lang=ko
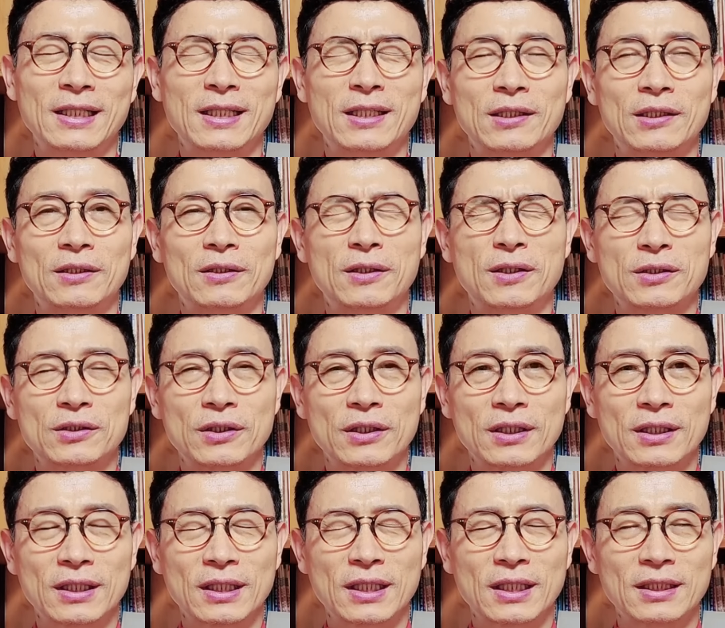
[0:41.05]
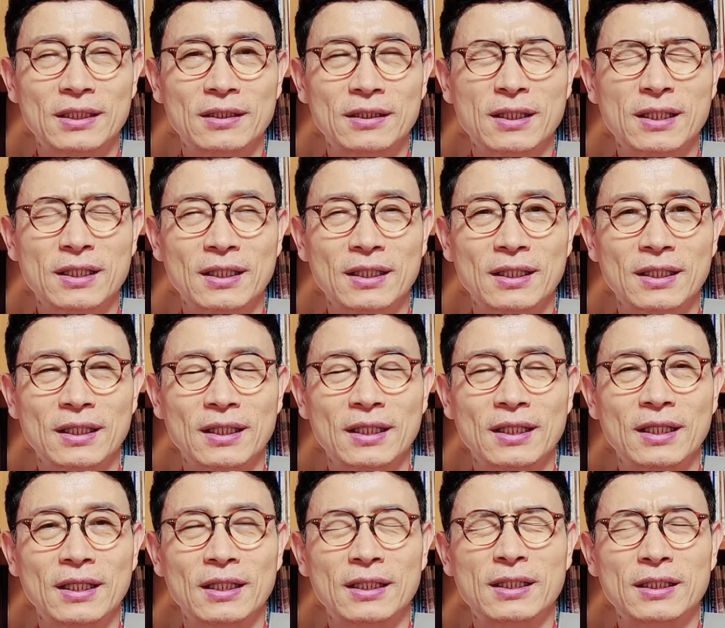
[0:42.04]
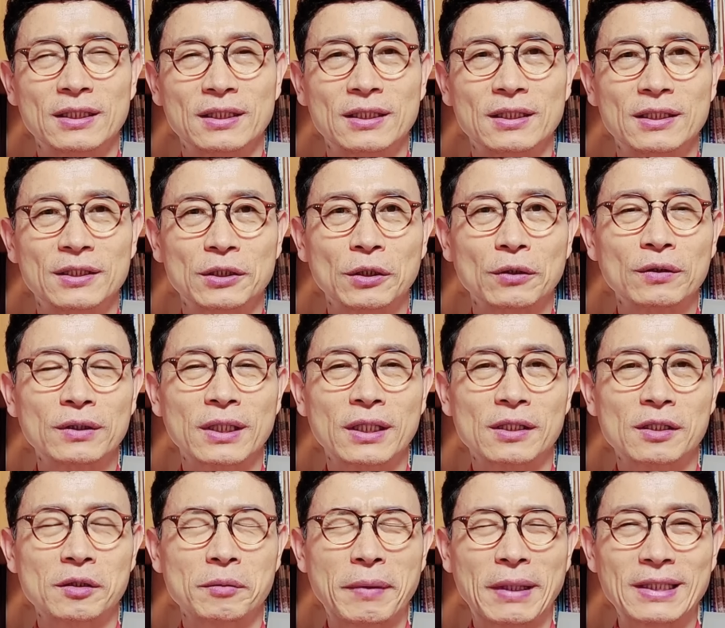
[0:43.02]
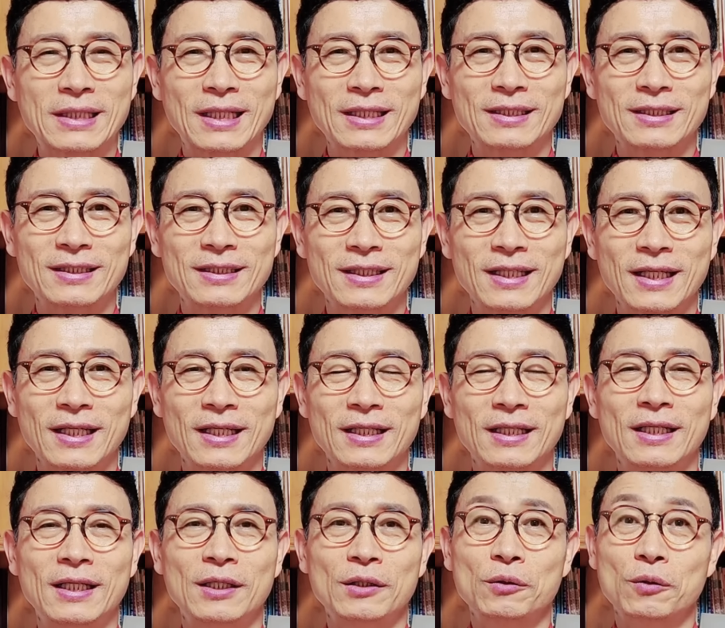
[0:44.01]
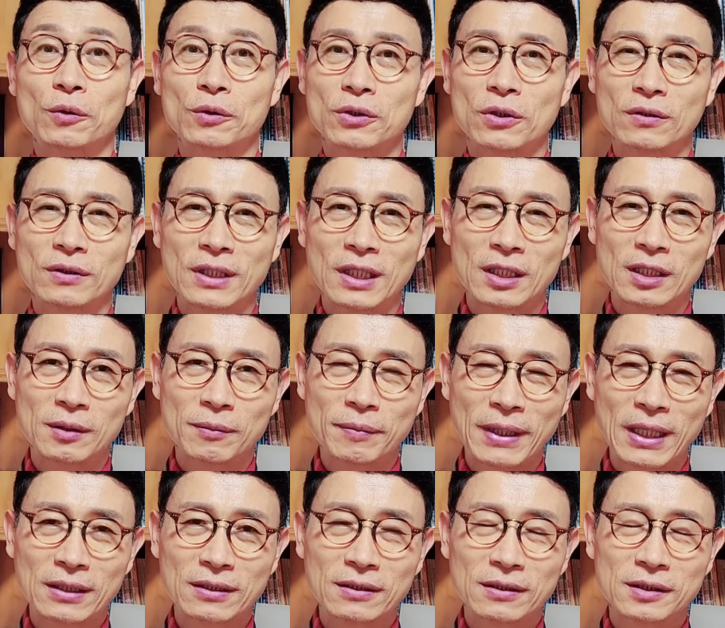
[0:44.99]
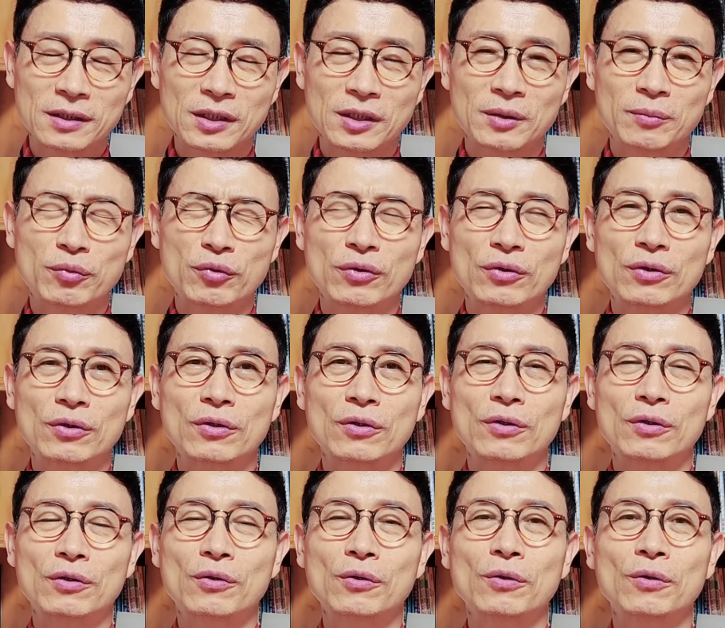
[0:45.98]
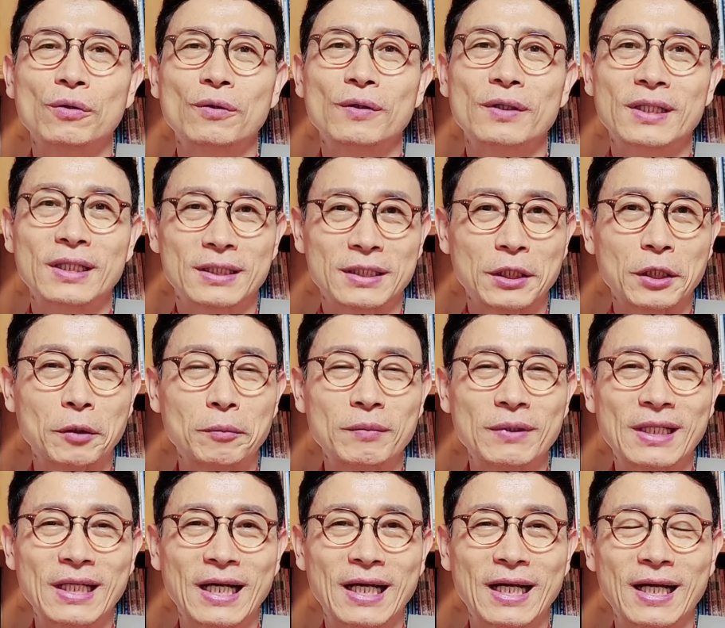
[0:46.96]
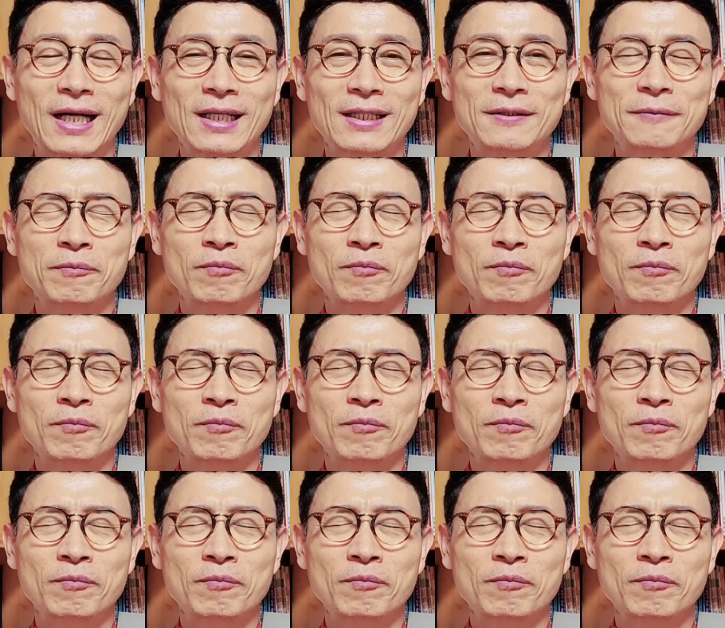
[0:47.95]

어, 제가 이렇게 이 전달을 받았는데 또 전달 받으신 분들도 계실 겁니다.